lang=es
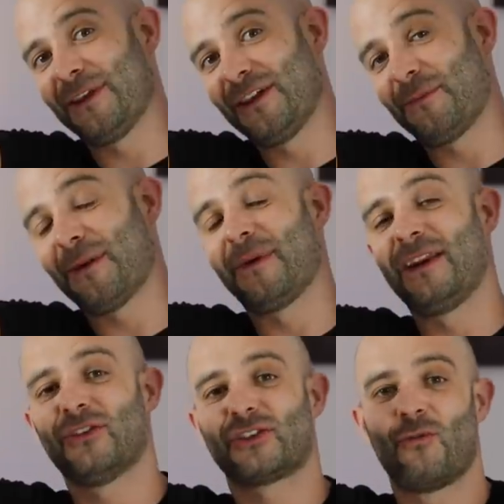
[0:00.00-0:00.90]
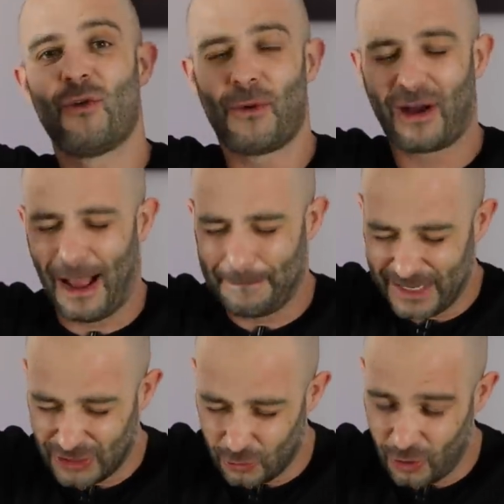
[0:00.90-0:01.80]
vídeo, bienvenidos a un nuevo
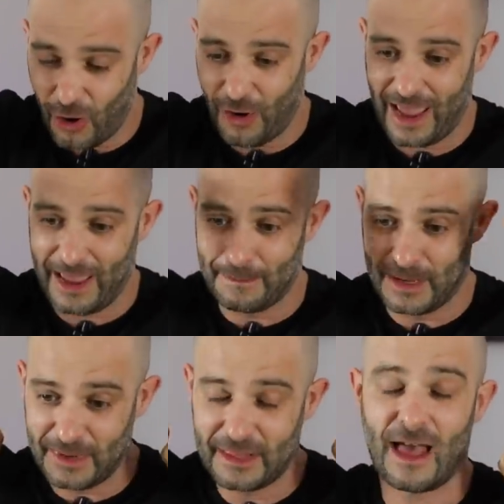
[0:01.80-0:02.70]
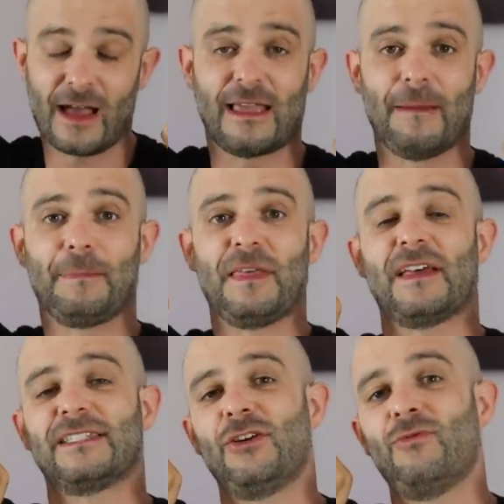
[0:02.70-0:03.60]
capítulo en mi vida que
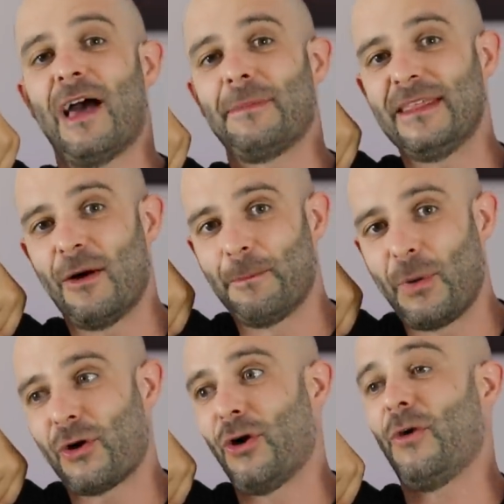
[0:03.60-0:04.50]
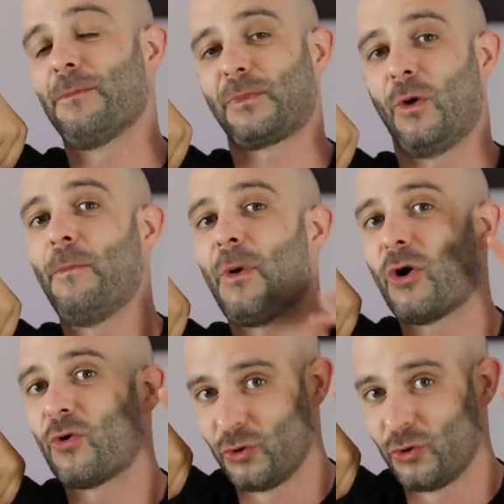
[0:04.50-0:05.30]
empieza a ser una vida un poco, un poco